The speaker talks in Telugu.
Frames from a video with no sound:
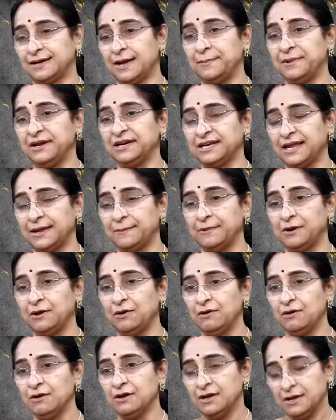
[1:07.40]
కమింగ్
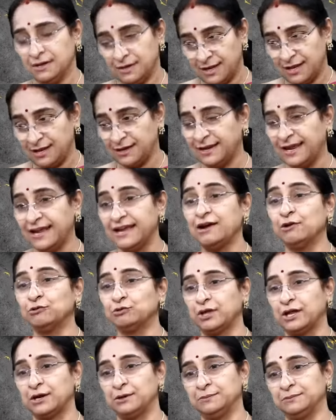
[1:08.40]
టైంలో నేను కింగ్
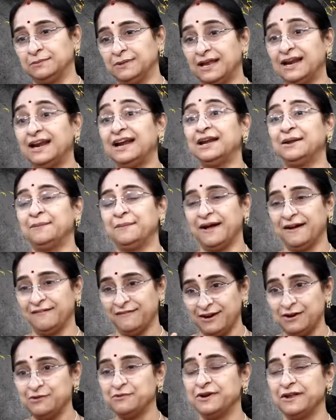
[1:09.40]
అవుతాను అలాంటి
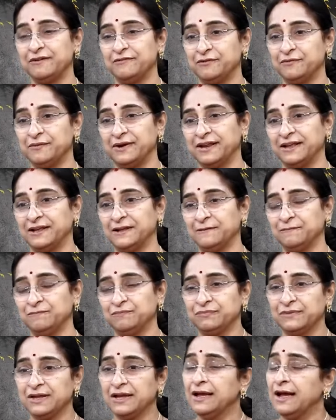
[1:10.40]
భావాలు ఉండేవి వాడికి
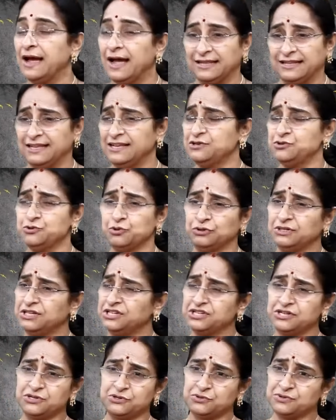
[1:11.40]
అదేం
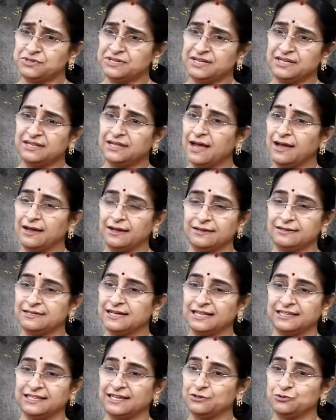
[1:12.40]
జ్యోతిష్యం చూసి
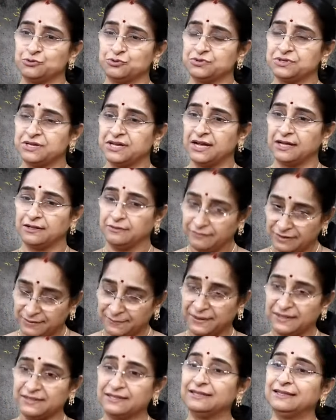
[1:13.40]
జాతకం చూసి కాదు
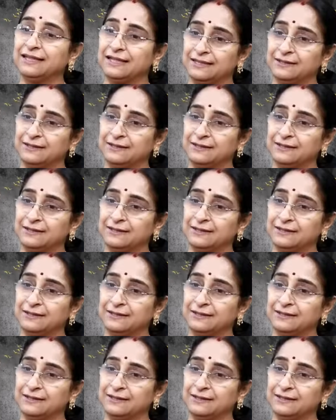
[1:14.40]
వాడి పద్ధతి